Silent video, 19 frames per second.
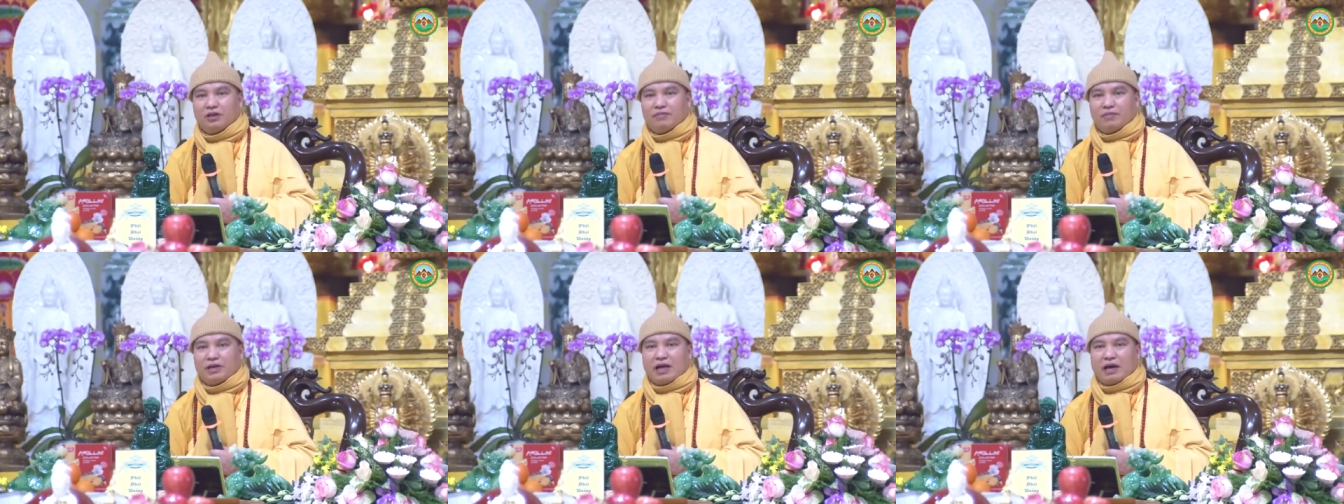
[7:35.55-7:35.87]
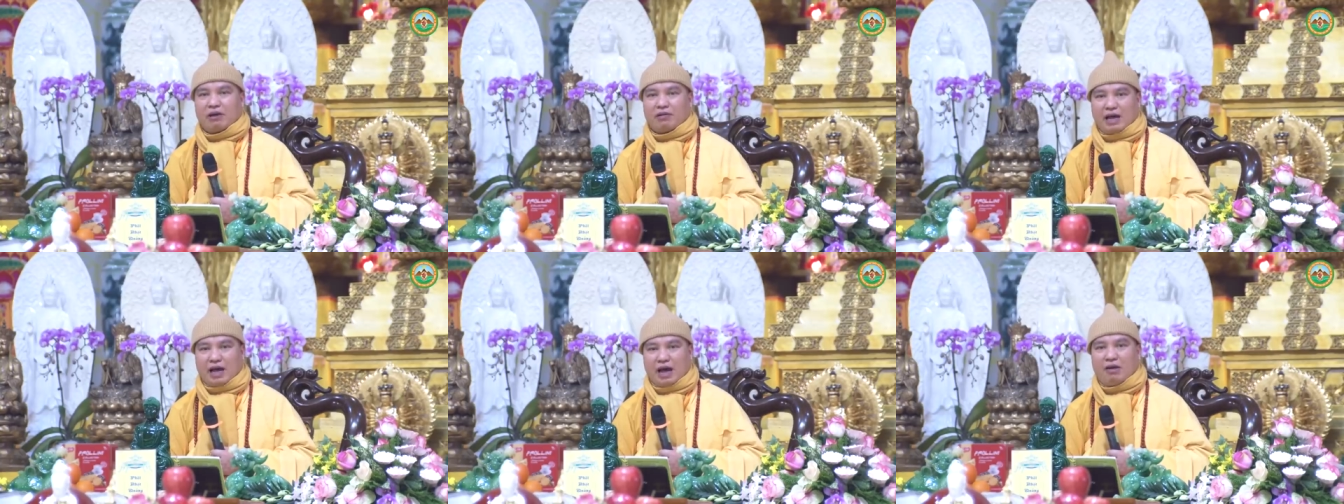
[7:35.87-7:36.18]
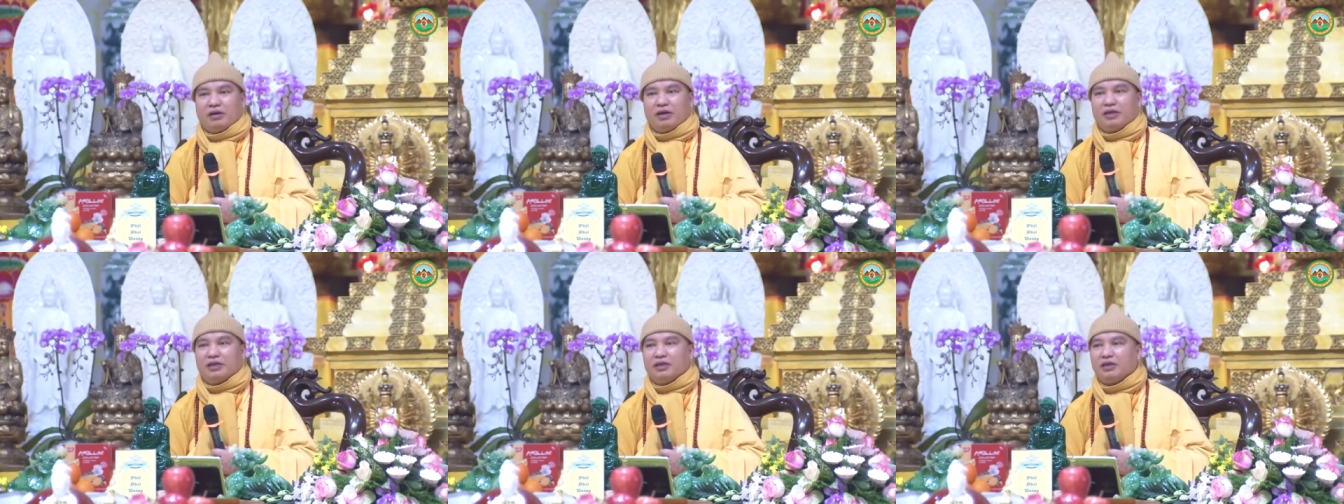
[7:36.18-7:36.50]
mà đạo
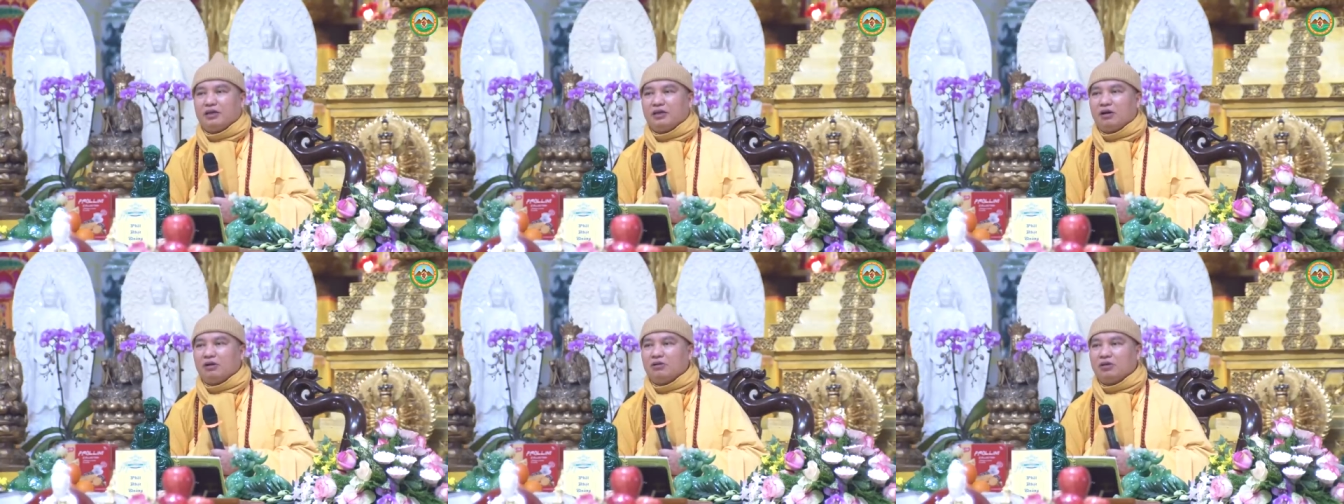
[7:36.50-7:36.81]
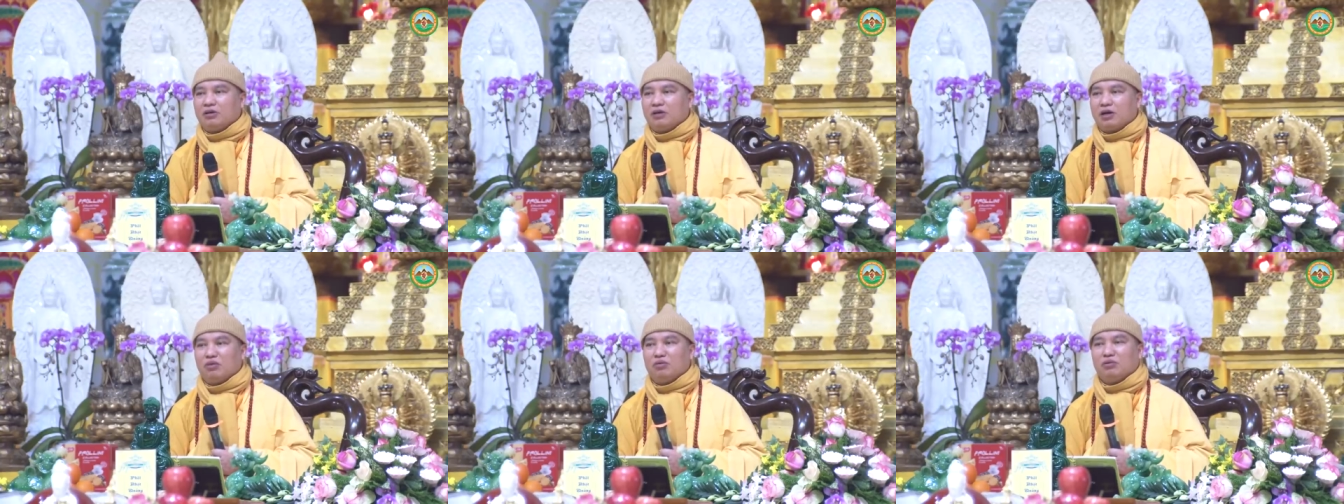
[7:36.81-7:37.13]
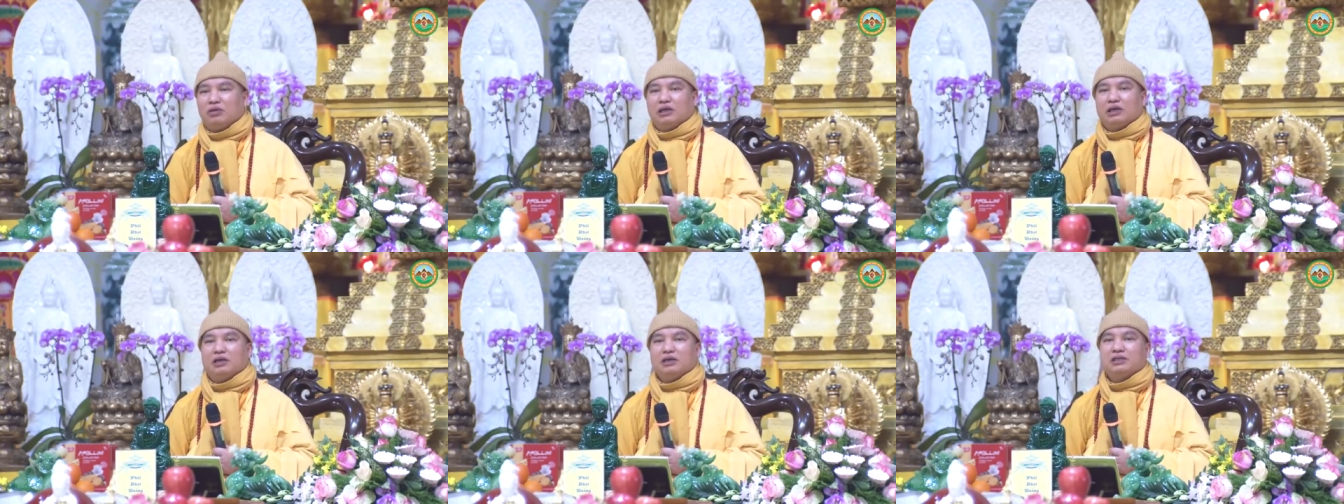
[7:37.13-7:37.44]
lão là gì lo do
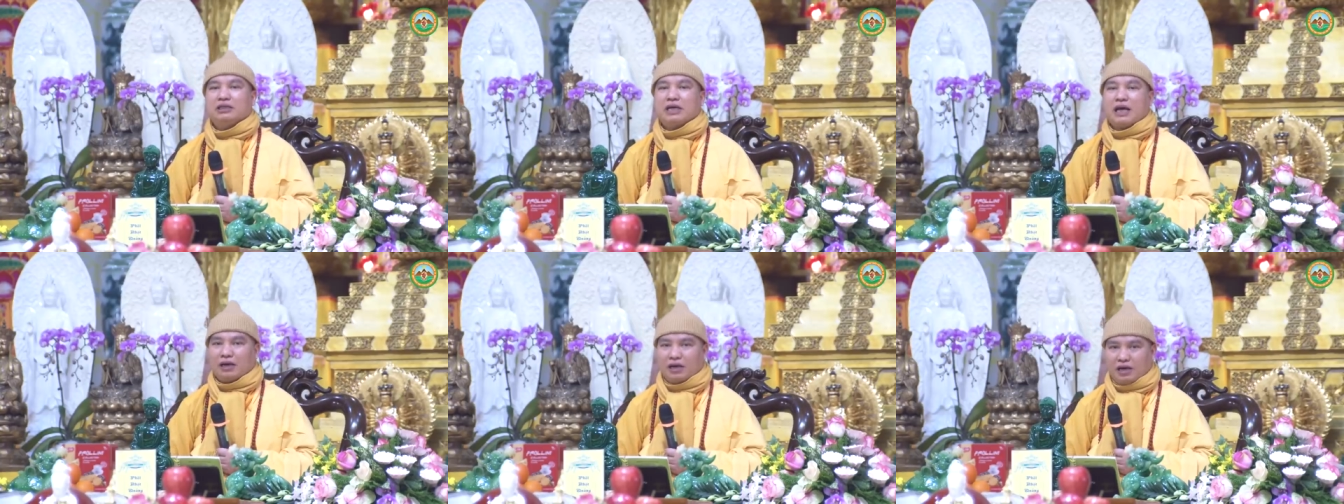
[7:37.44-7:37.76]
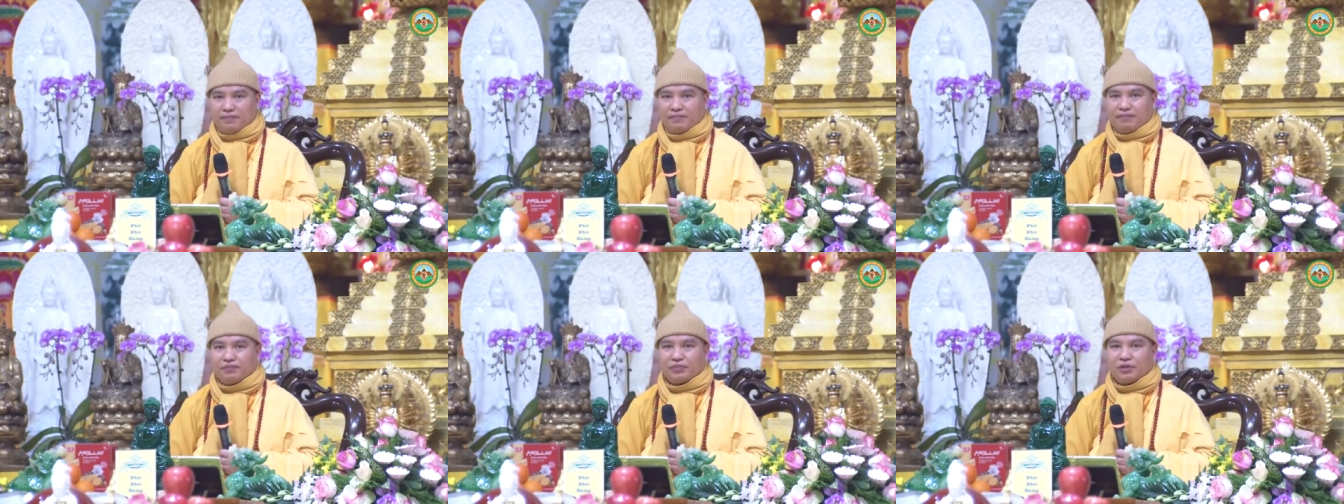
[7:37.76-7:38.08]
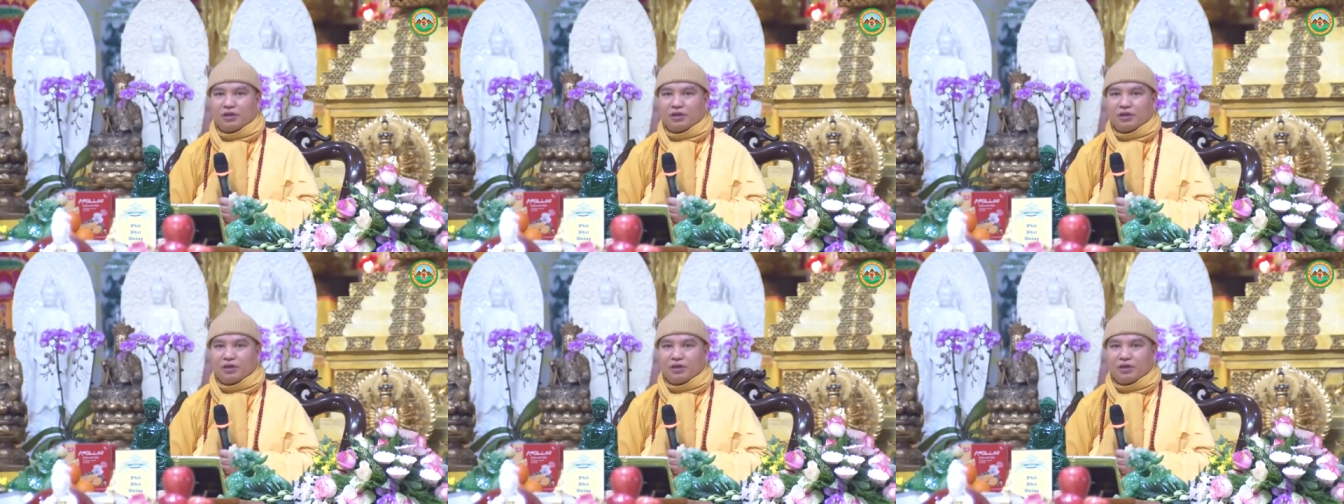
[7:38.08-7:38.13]
khổng tử sáng lập